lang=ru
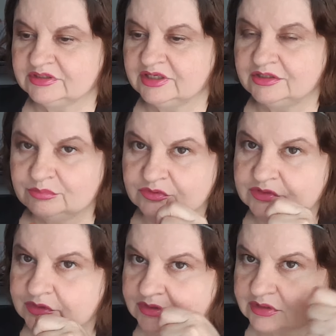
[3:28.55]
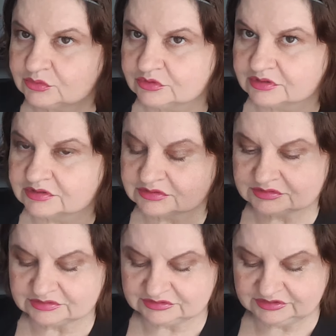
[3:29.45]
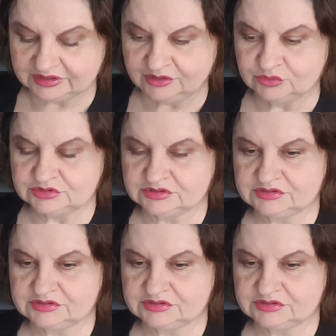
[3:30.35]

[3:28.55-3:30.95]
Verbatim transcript: но я люблю такие, которые сдираются